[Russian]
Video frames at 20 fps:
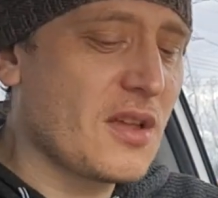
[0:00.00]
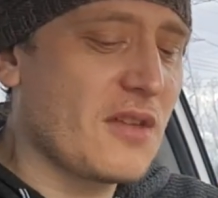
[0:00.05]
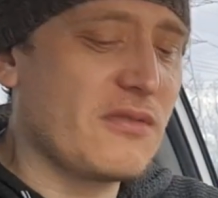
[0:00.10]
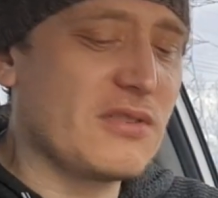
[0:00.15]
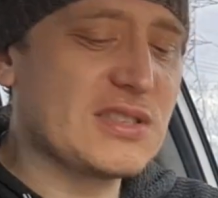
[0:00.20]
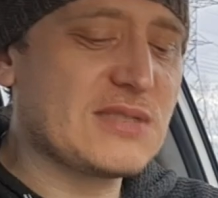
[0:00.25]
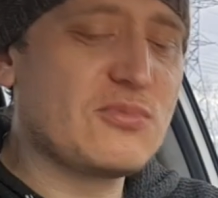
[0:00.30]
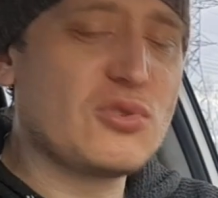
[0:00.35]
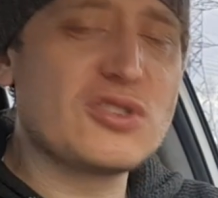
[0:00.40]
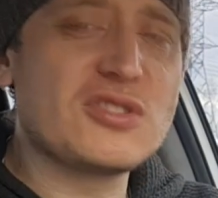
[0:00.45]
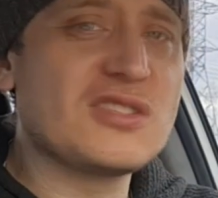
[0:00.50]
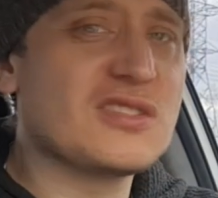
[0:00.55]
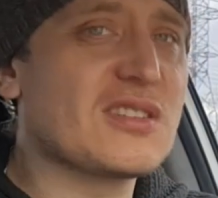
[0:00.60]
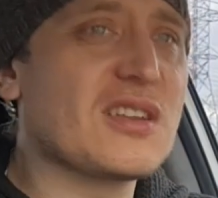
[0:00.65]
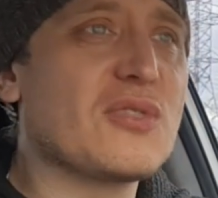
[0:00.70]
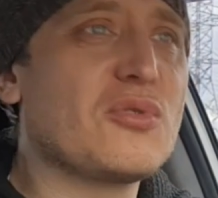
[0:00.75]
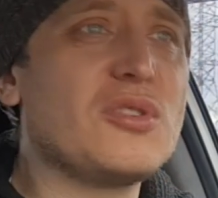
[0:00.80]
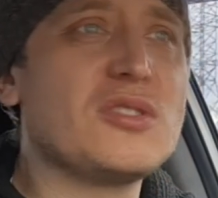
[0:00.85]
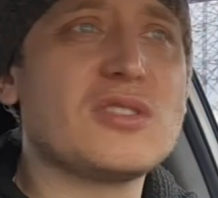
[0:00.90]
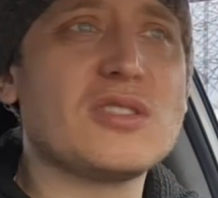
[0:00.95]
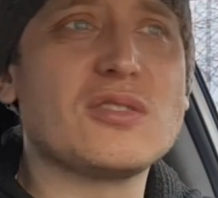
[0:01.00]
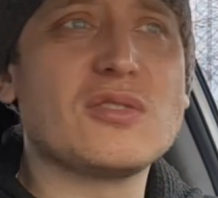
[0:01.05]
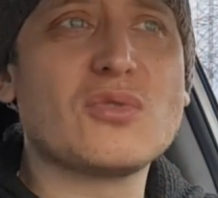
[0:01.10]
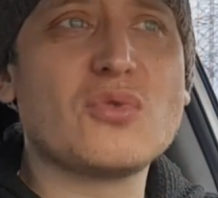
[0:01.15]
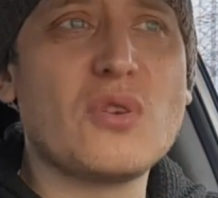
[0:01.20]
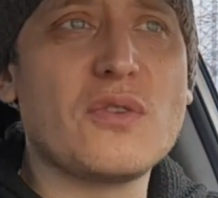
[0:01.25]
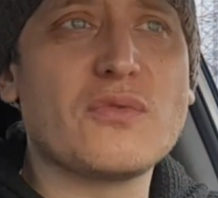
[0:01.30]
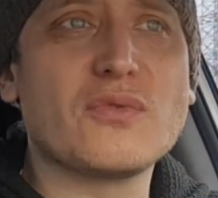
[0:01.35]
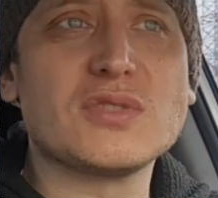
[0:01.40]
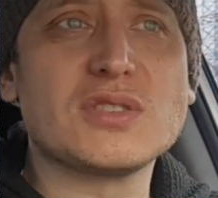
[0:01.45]
Возможно, с какой-то
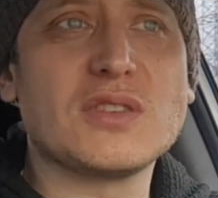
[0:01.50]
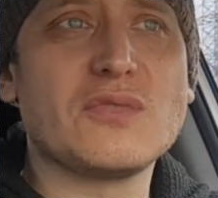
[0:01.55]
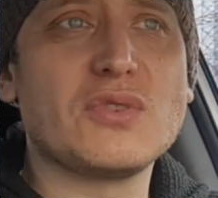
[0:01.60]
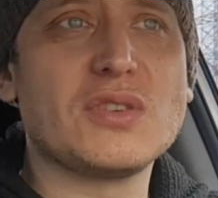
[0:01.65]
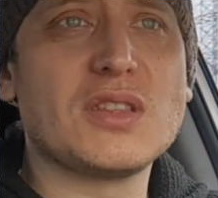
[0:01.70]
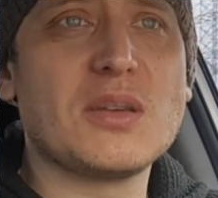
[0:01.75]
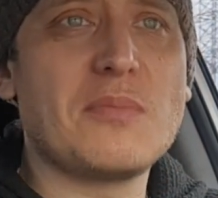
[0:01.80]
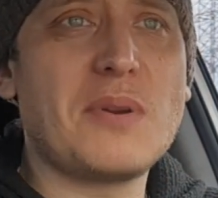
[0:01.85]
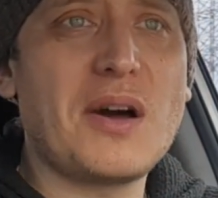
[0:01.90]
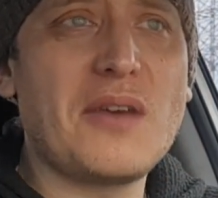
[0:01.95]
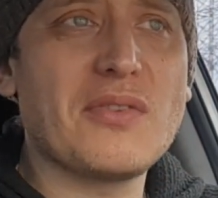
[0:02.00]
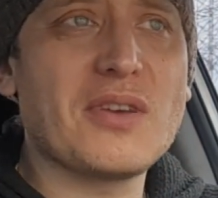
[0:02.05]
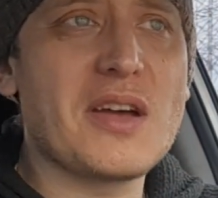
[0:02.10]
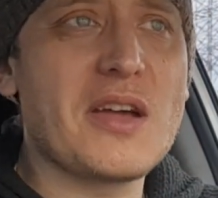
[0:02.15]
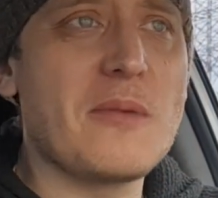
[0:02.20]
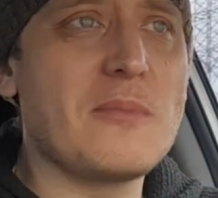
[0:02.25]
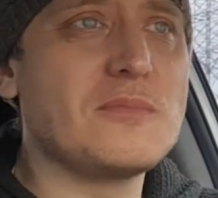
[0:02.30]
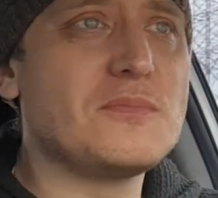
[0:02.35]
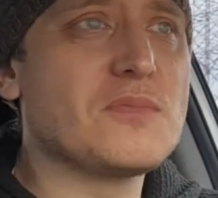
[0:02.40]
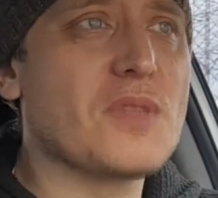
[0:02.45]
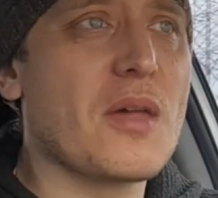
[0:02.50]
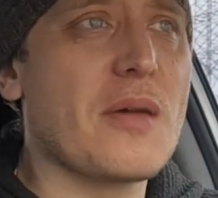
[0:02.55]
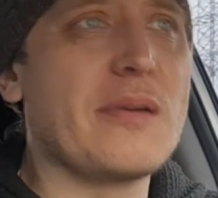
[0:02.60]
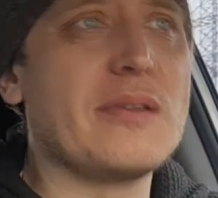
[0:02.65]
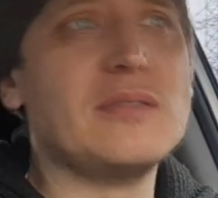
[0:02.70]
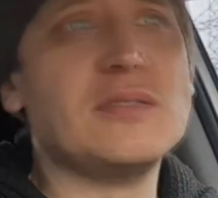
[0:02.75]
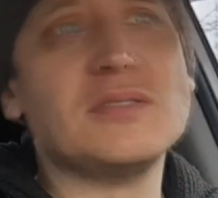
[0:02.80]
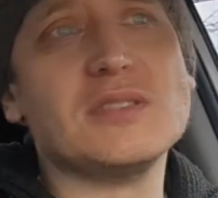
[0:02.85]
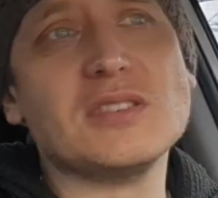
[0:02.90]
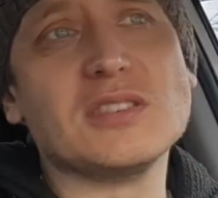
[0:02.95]
другой вкусовой добавкой
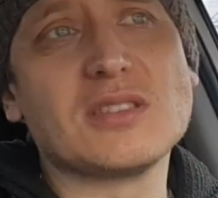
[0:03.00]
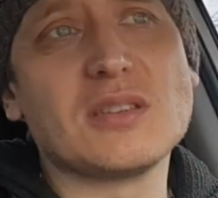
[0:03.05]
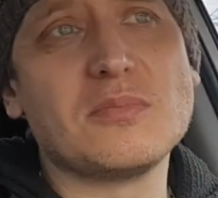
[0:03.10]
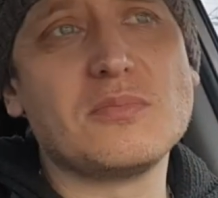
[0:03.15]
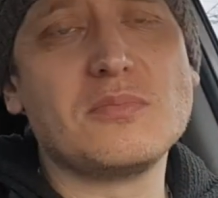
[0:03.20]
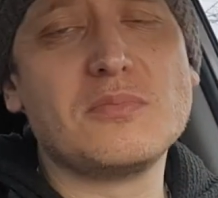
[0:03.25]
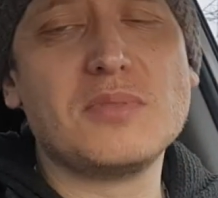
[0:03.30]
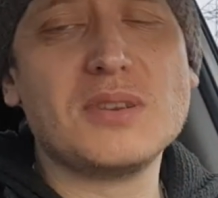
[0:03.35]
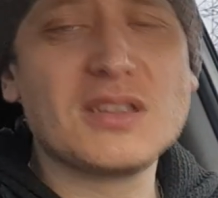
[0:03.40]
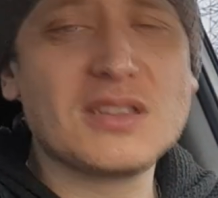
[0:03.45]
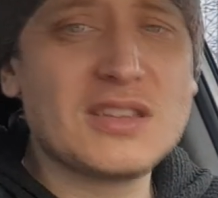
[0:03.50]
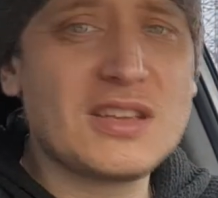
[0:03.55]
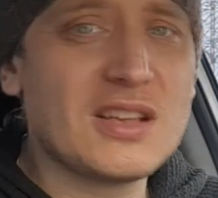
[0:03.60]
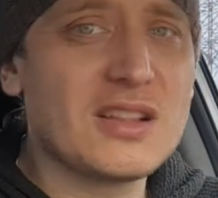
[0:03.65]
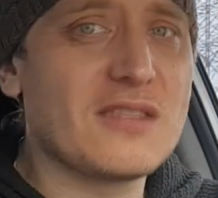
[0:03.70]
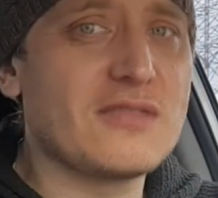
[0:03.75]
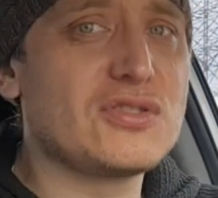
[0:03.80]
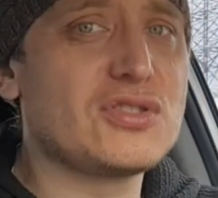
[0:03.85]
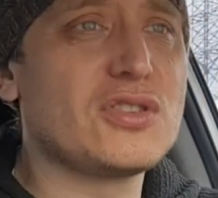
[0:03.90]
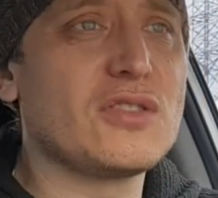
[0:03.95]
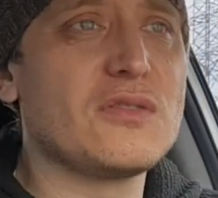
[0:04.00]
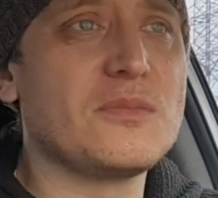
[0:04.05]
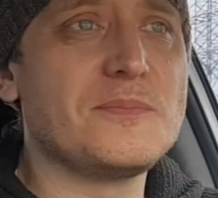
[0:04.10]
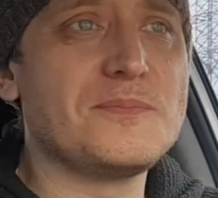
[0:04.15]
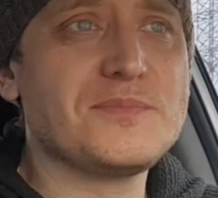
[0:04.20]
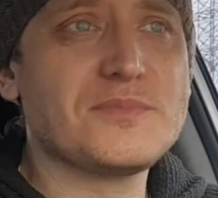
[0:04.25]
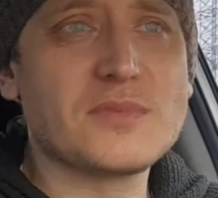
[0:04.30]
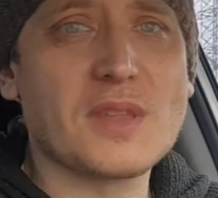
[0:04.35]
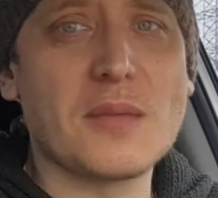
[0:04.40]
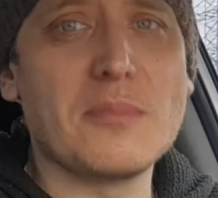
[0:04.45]
это бы дело все
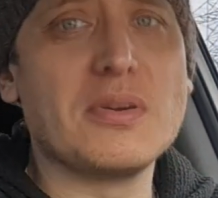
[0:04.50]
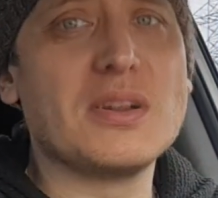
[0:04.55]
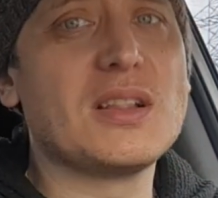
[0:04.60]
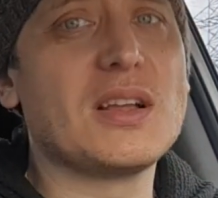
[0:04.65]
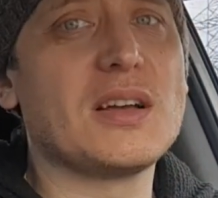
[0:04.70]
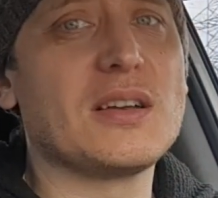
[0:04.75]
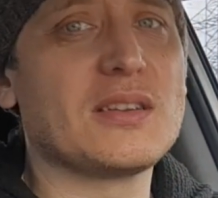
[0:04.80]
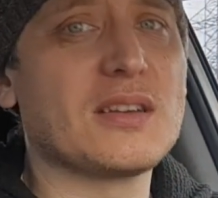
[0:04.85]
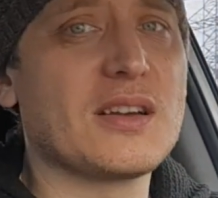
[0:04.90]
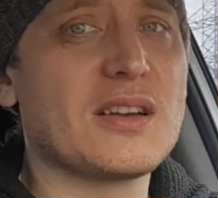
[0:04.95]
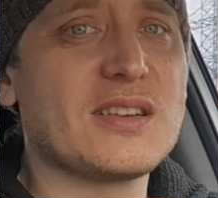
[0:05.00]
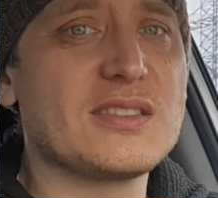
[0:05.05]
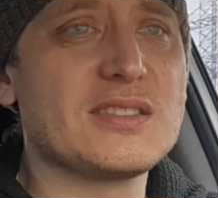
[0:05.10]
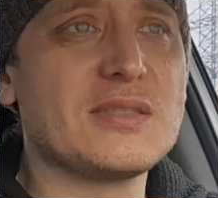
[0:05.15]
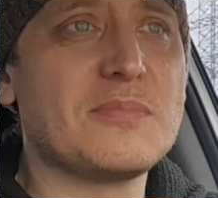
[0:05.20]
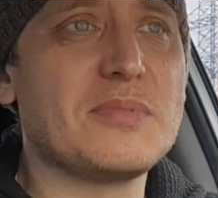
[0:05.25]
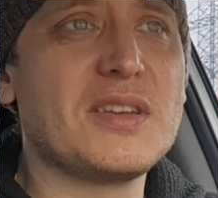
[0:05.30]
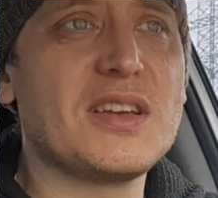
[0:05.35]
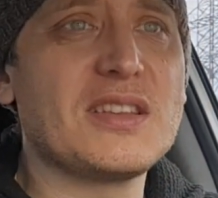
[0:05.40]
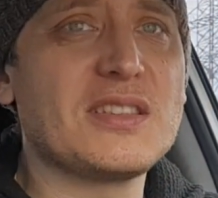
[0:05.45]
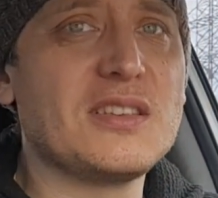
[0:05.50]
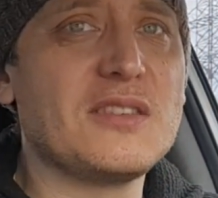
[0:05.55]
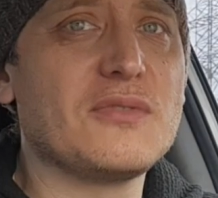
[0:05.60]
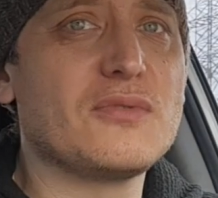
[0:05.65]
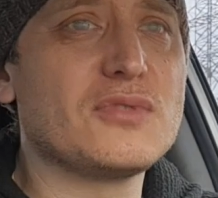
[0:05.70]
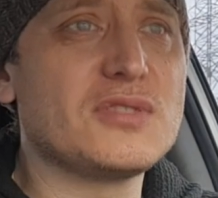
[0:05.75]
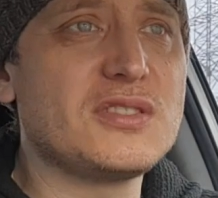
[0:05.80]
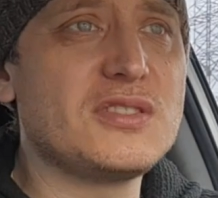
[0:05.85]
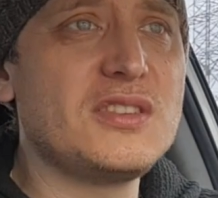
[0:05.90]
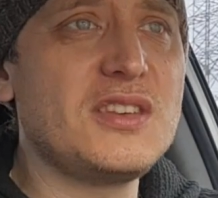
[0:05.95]
было гораздо приятнее и
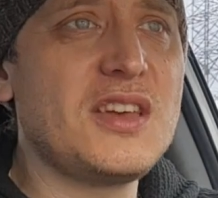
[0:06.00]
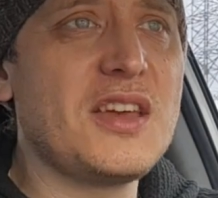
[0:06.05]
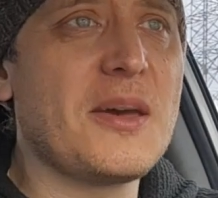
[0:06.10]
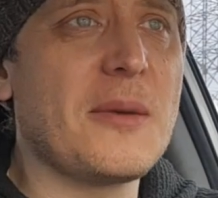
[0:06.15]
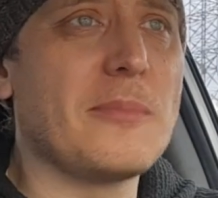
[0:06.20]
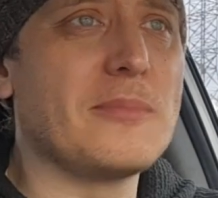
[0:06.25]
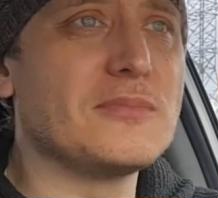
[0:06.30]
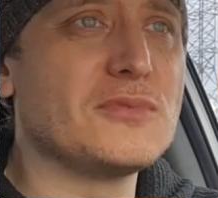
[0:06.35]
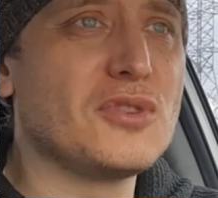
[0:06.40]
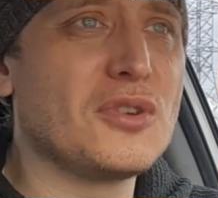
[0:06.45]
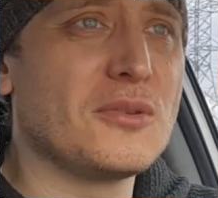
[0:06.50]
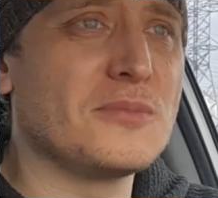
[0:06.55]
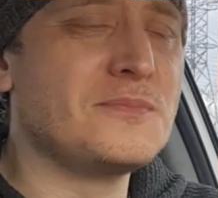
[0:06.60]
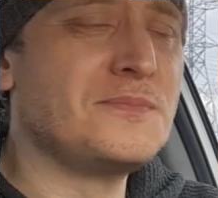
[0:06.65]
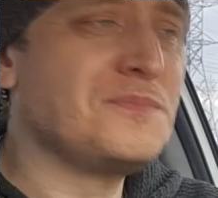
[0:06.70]
вкуснее, но